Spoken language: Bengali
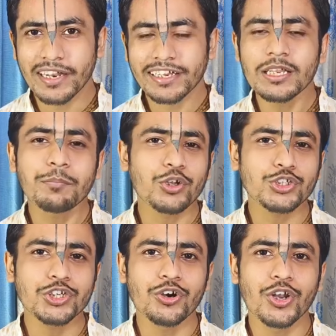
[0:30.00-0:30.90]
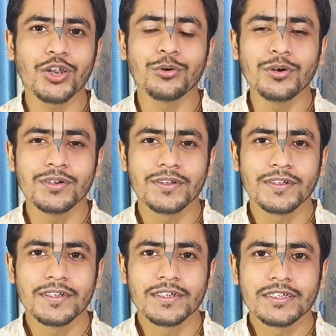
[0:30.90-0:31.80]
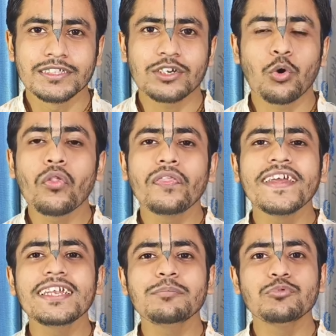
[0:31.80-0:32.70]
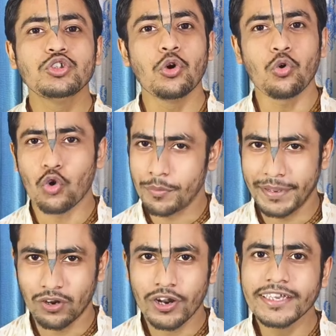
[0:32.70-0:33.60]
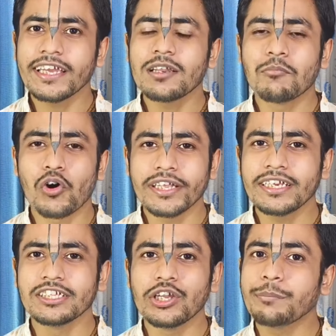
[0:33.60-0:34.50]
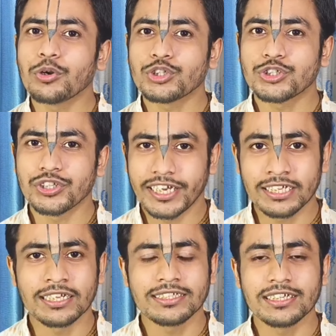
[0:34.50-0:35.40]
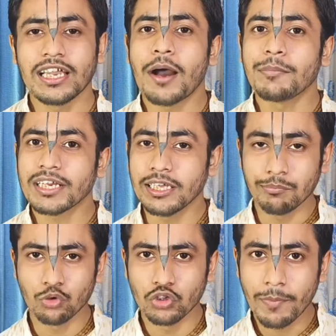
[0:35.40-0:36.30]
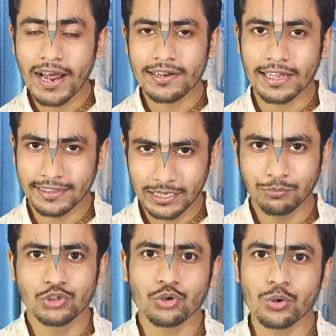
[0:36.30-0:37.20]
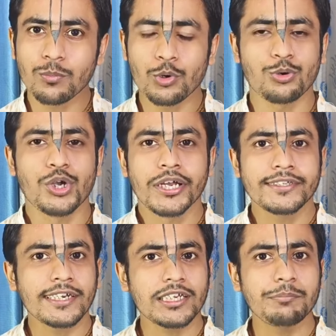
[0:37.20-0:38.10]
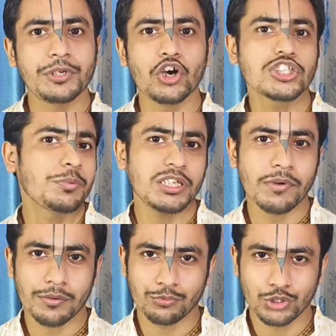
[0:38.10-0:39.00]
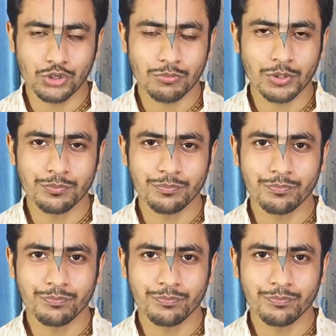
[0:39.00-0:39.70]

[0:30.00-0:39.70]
এবার এখানে প্রশ্ন হলো যে কোন দিন পুজো করবেন অনেকের মনেই কিন্তু এই প্রশ্ন থেকে যাচ্ছে যে আমরা কি বুধবার রাত্রি পুজো করব নাকি বৃহস্পতিবার পুজো করব